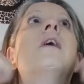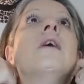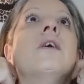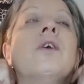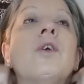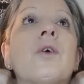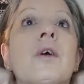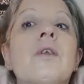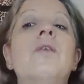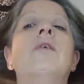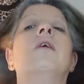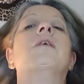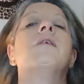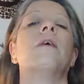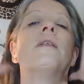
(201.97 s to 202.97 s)
j'aurais dû
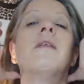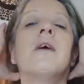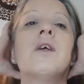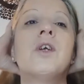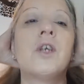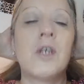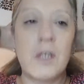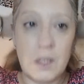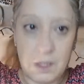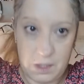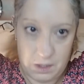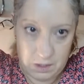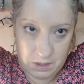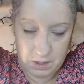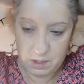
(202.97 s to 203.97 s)
les attacher
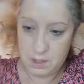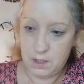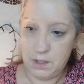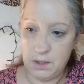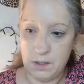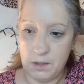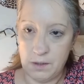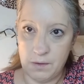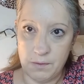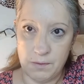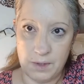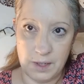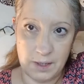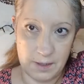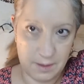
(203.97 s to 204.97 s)

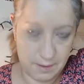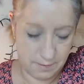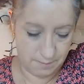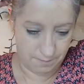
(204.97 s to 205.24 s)
voilà